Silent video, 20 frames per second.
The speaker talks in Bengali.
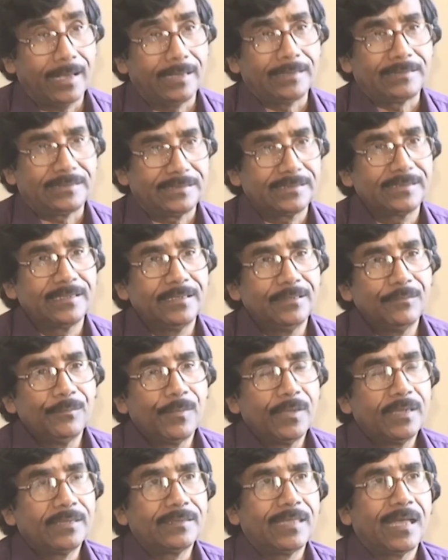আঁকা আছে
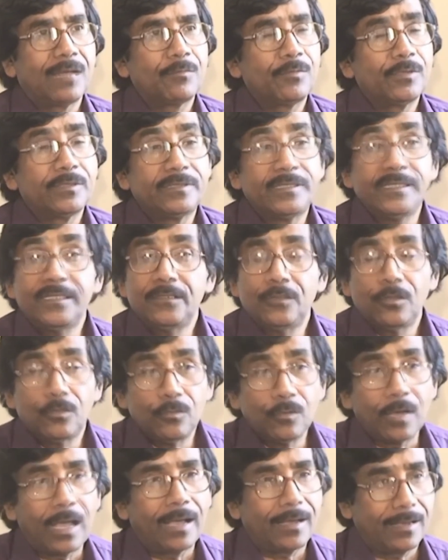তারপর
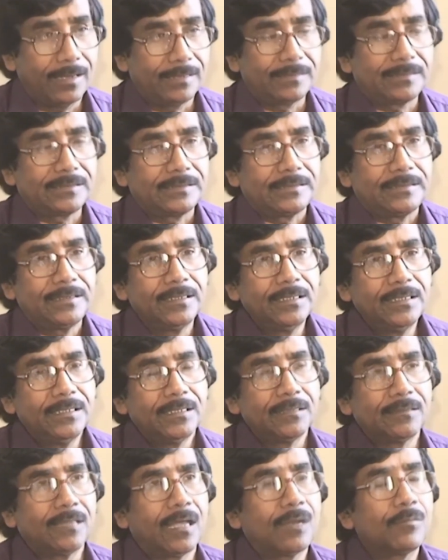তীরধনু আঁকা আছে
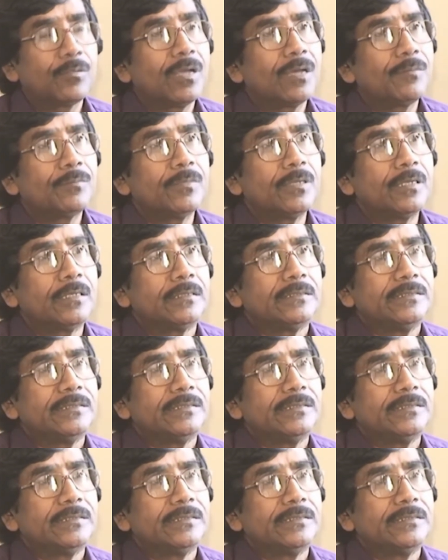তারপর আপনার